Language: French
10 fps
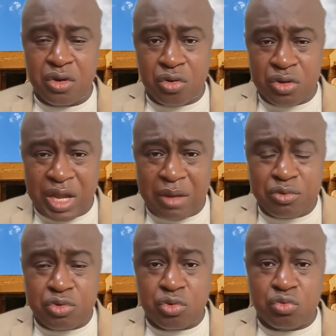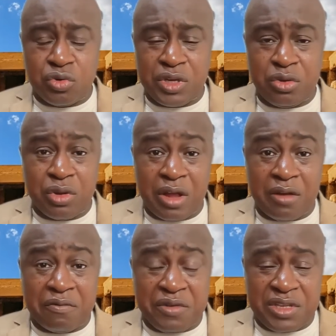Notre âme se nourrit de
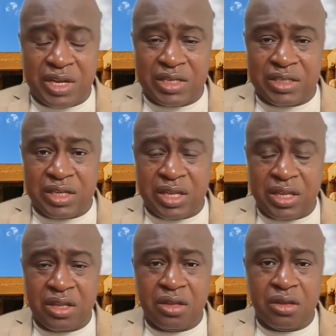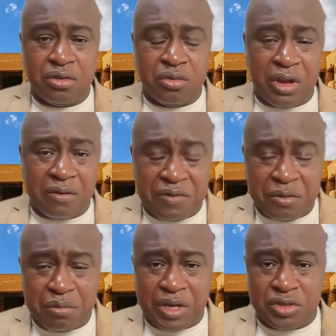la vitalité, de la
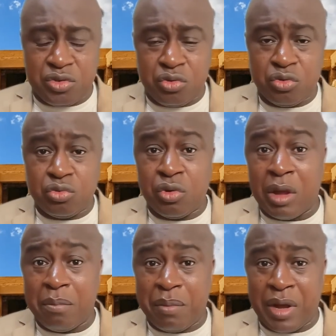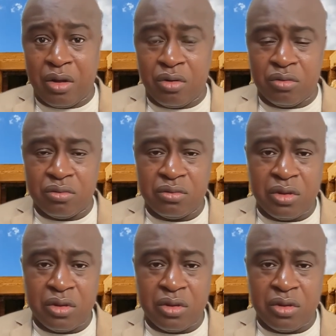vibration de la parole.